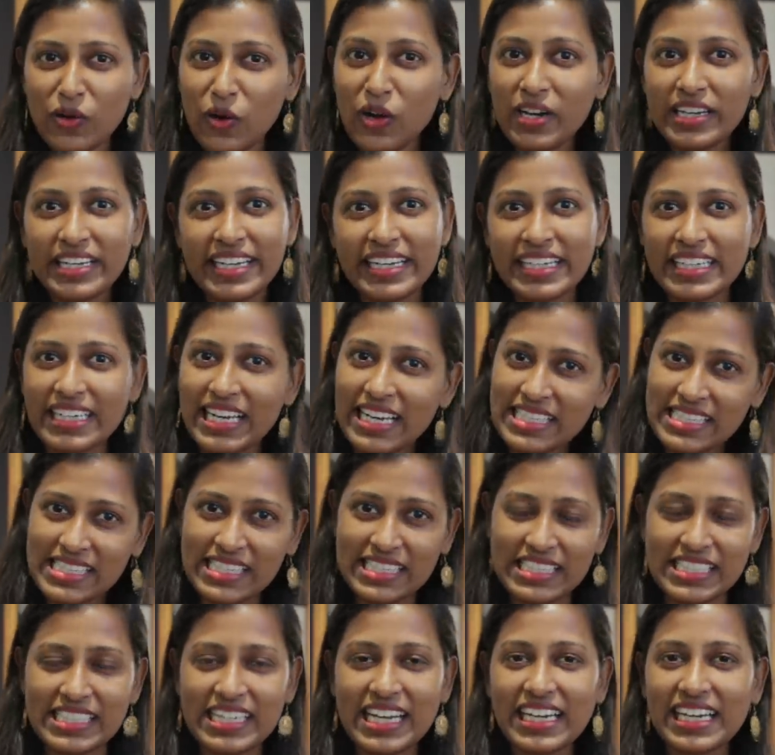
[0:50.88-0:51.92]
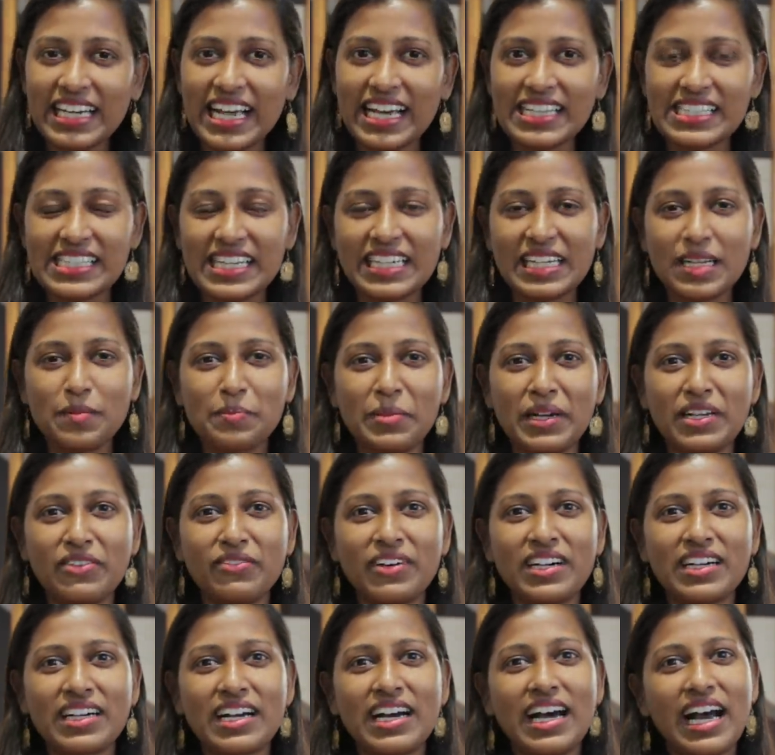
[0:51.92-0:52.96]
ஆன்லைன் கிளாஸ் இருந்துச்சுன்னா கிளாஸ் அட்டன்
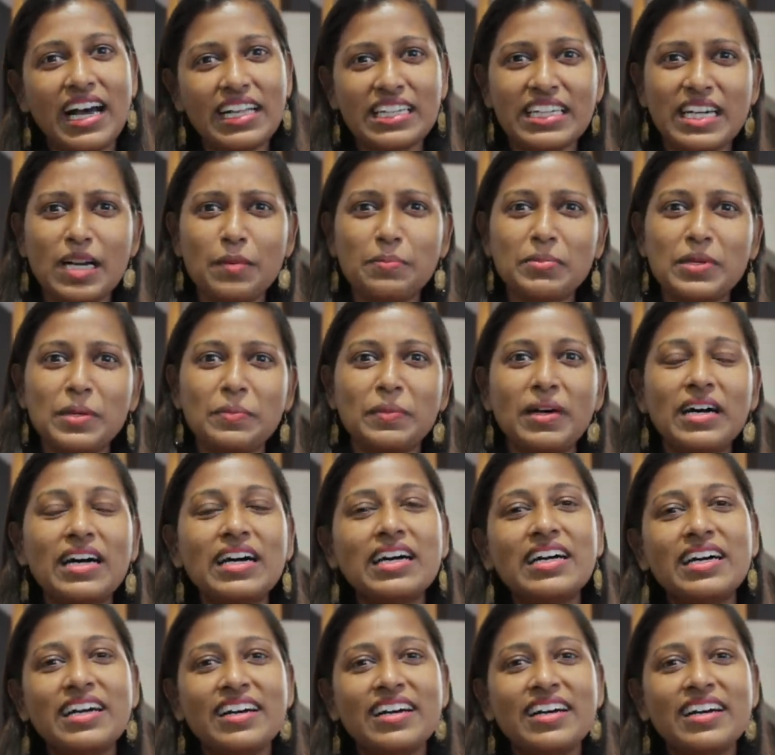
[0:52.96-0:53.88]
பண்ணுவாங்க அதுக்கப்புறமா